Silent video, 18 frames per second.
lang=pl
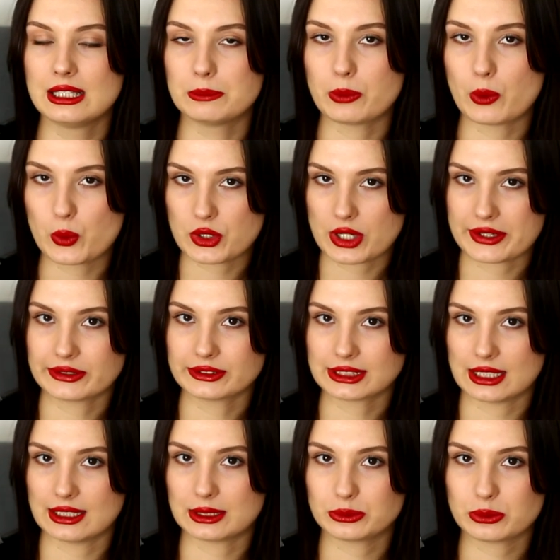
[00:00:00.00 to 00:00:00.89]

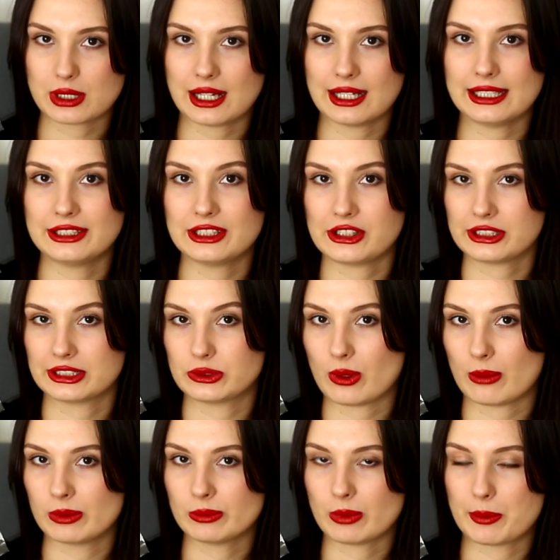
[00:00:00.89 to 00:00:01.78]
pouczająca lektura i też
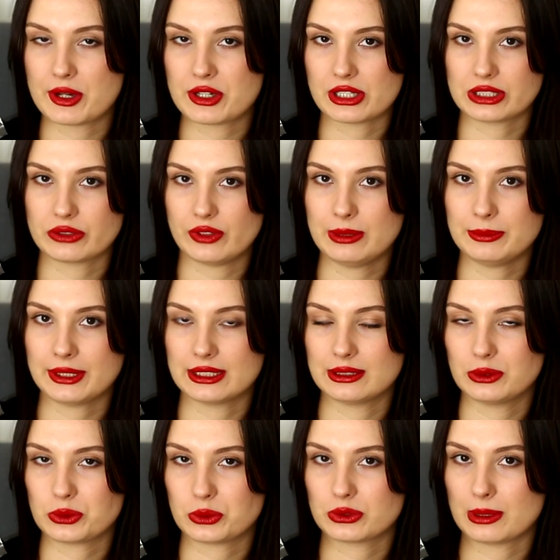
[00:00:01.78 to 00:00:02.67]
chciałabym obejrzeć film,
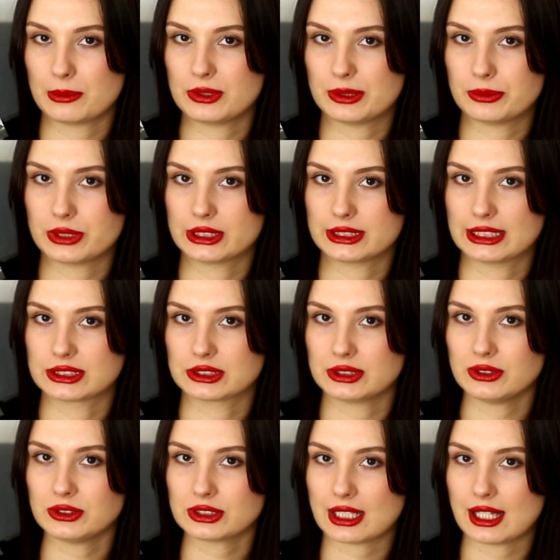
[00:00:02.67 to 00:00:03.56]
kiedy już uda mi się przeczytać
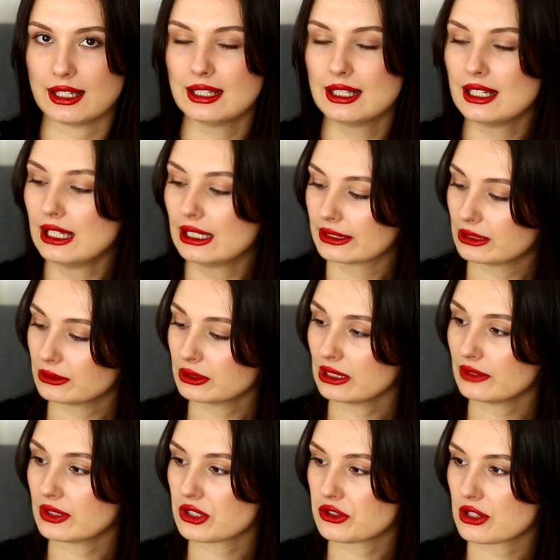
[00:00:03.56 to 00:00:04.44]
książkę.
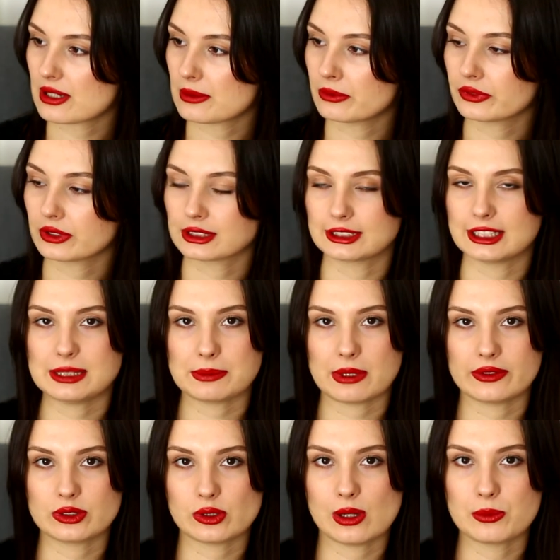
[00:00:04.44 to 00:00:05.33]
Tylko nawet szczerze mówiąc nie
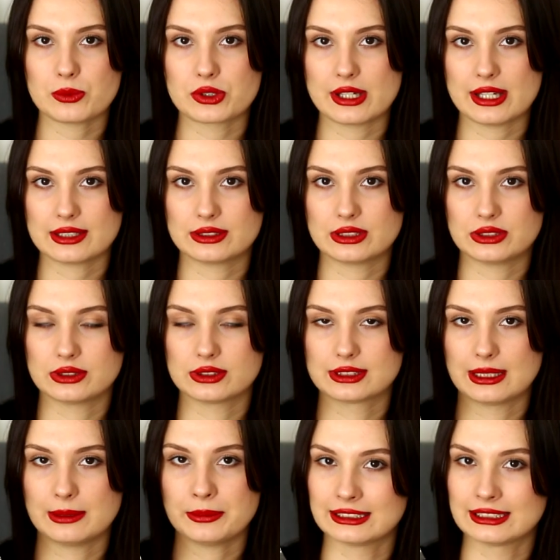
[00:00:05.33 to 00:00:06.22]
sprawdzałam, czy jest gdzieś
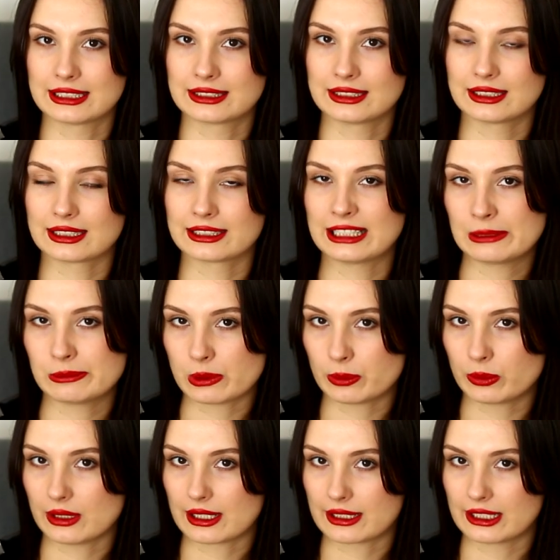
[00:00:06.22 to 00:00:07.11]
dostępny na tych
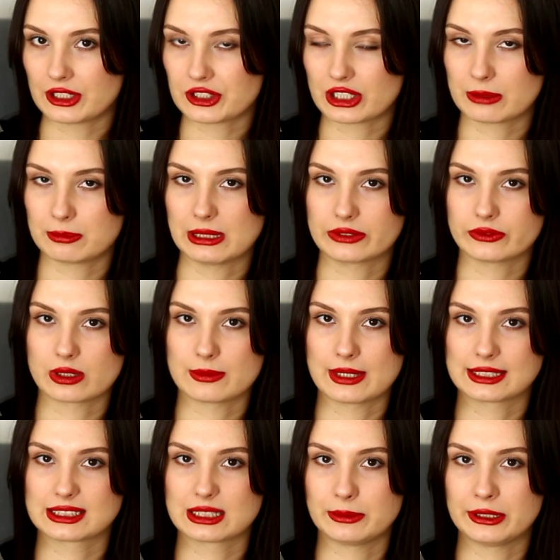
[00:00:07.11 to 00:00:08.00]
najpopularniejszych
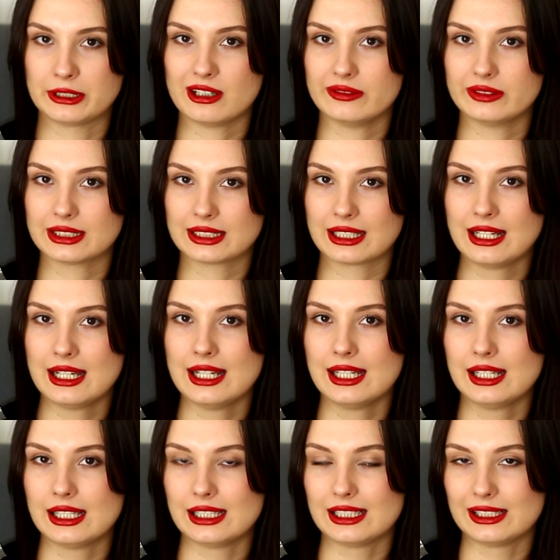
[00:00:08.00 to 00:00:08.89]
platformach streamingowych.
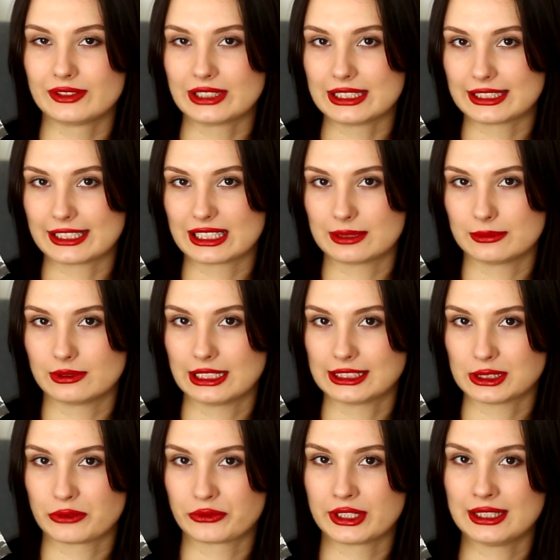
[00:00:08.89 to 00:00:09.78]
E, wtedy, kiedy
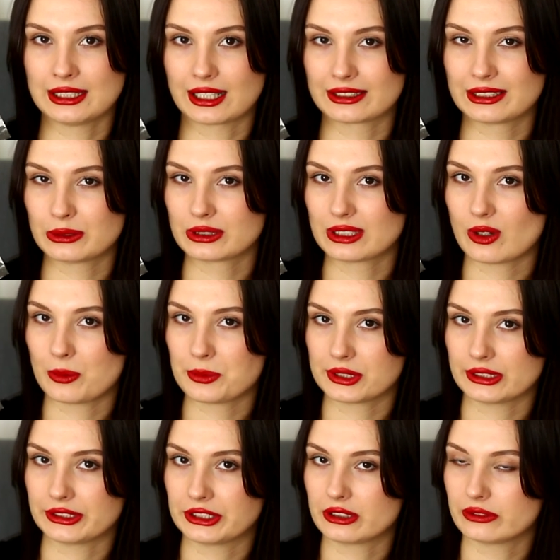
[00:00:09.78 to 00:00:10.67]
leciał w kinach, nie udało
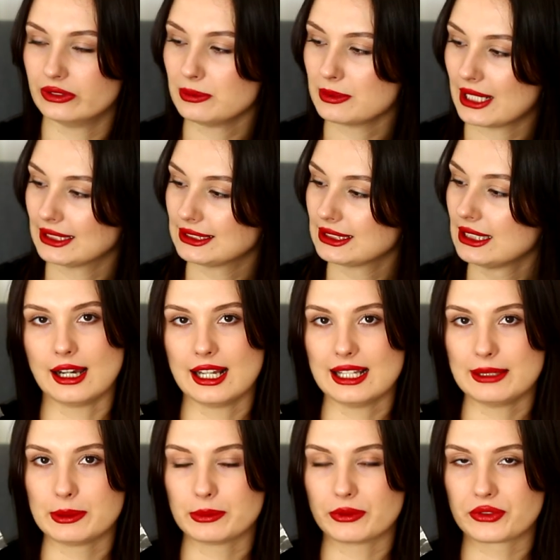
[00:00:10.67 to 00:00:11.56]
mi się na niego wybrać,
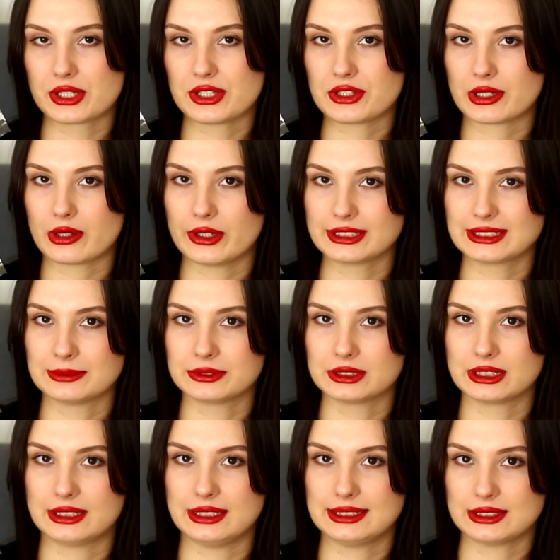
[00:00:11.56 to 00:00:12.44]
ale mimo wszystko jestem
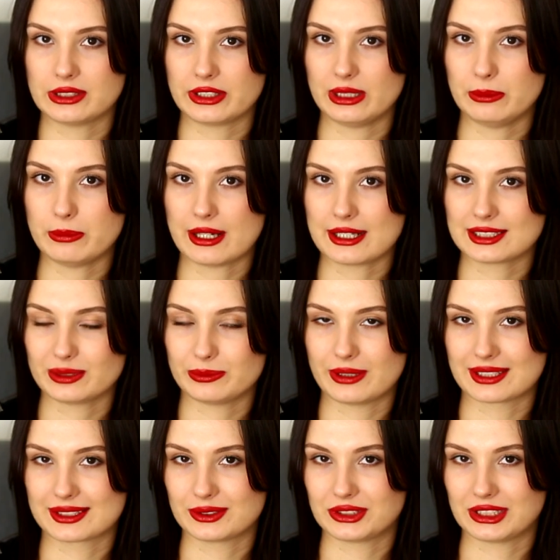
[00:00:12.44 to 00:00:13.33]
tych historii bardzo, bardzo